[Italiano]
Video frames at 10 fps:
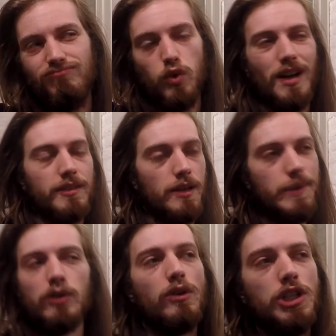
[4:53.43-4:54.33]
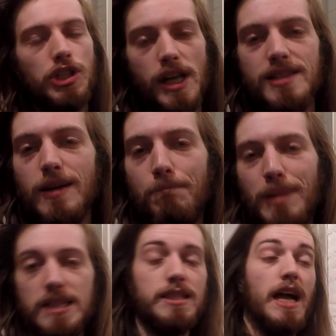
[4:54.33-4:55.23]
Durante la mia adolescenza
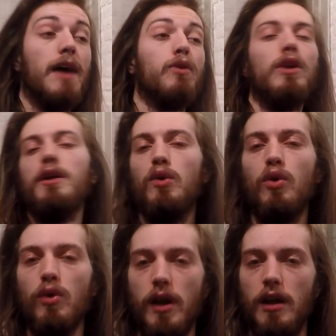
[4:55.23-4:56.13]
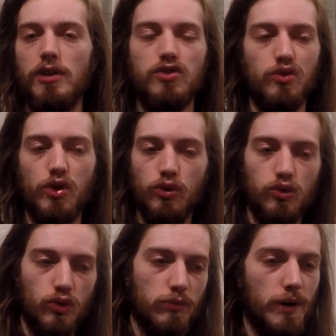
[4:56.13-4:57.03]
passavo le ore su
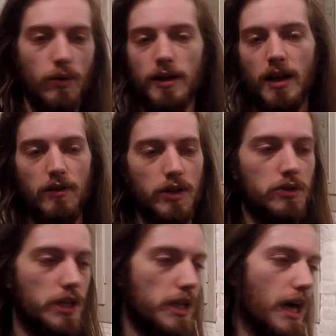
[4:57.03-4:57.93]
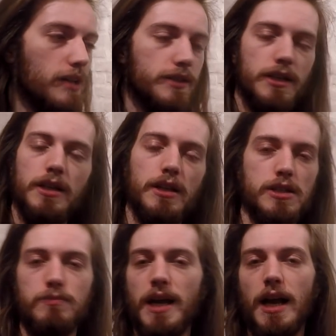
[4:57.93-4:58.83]
YouTube a guardare video degli altri,
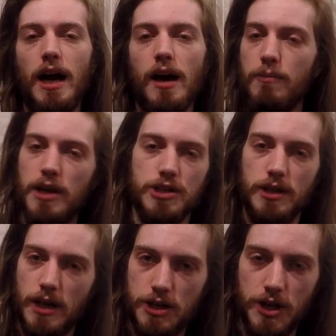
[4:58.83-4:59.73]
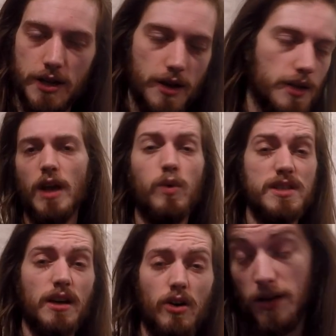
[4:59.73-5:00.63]
sbregarmi, eccetera, eccetera. E
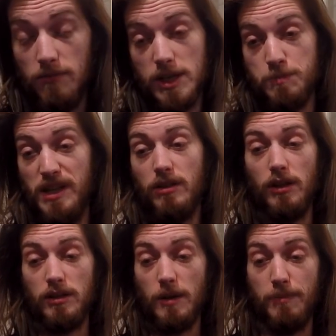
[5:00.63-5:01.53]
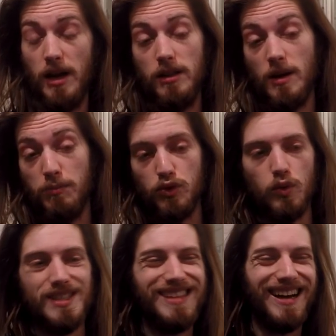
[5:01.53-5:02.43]
questa cosa mi ha spinto ad intraprendere appunto
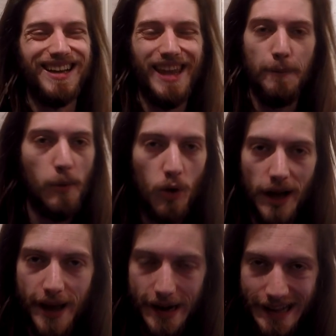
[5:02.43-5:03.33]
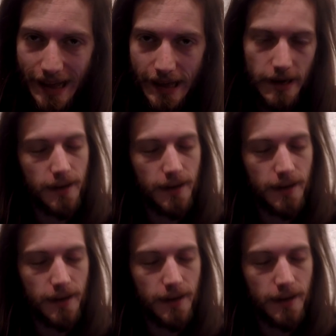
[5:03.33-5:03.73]
questa, chiamiamola carriera,